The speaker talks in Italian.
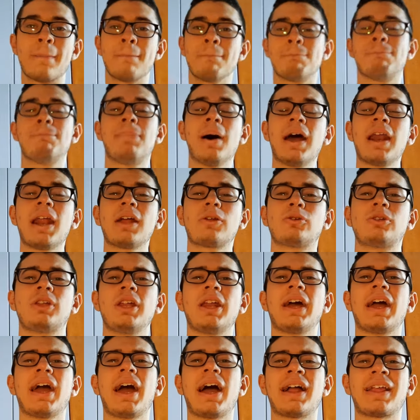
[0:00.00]
Mm. Bella a tutti
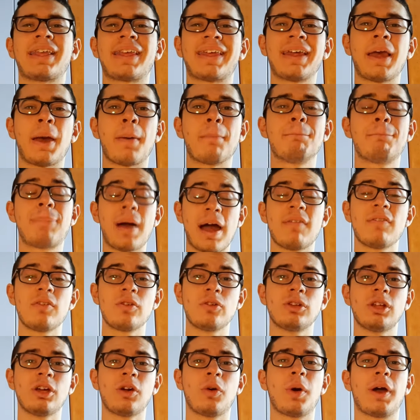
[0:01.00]
ragazzi e
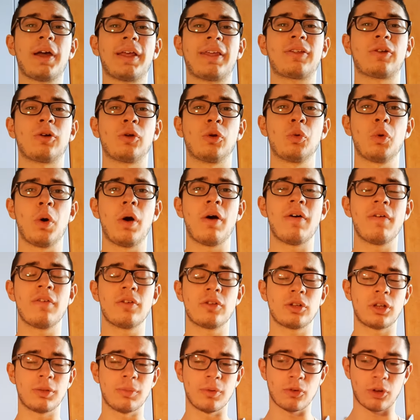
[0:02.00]
benvenuti in questo nuovo
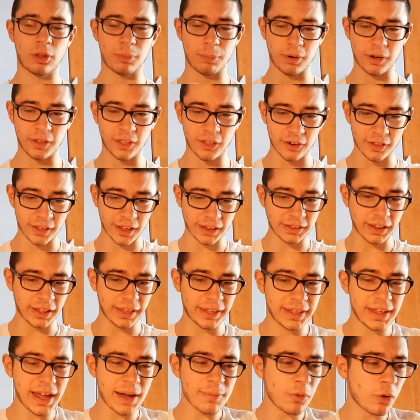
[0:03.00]
video di Sport 07
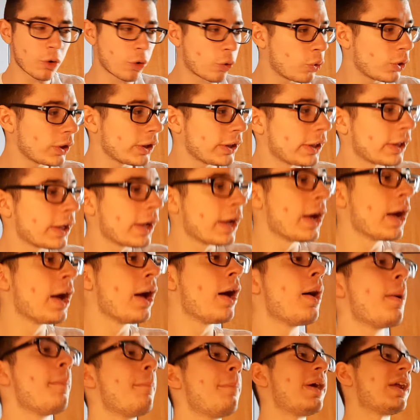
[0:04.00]
Siamo qui
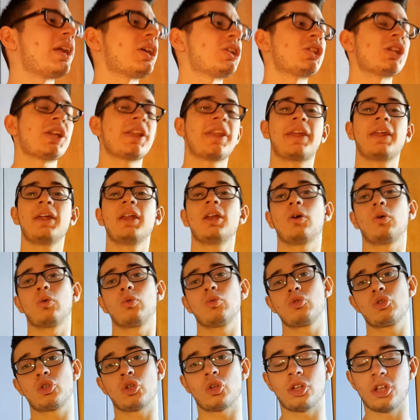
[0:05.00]
per recensire con
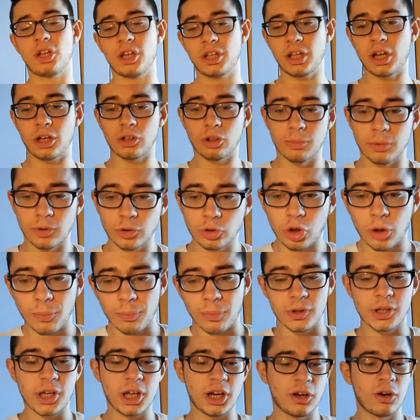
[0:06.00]
un giorno di ritardo
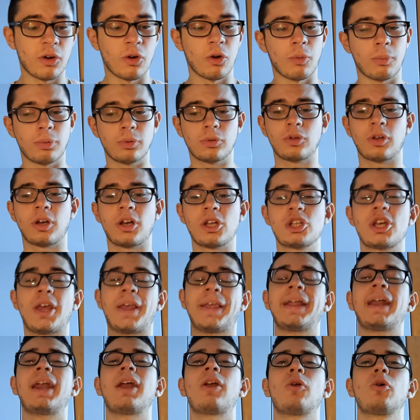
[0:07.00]
purtroppo ieri non ho potuto
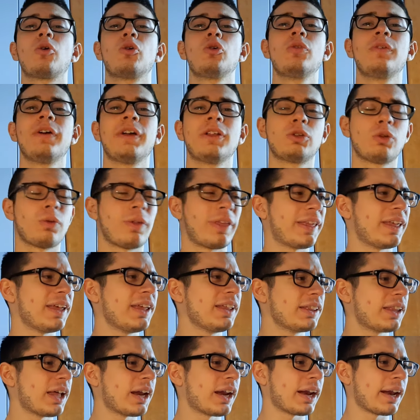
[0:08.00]
registrarlo Juventus
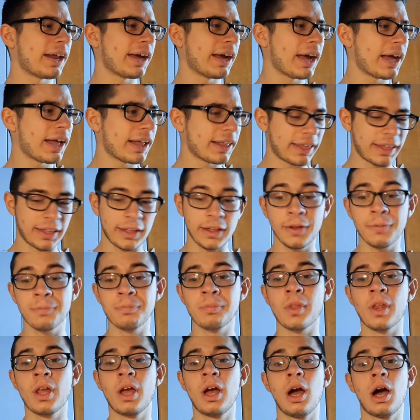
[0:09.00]
Inter ragazzi
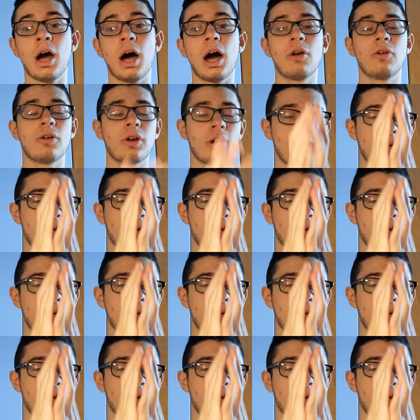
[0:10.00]
Allora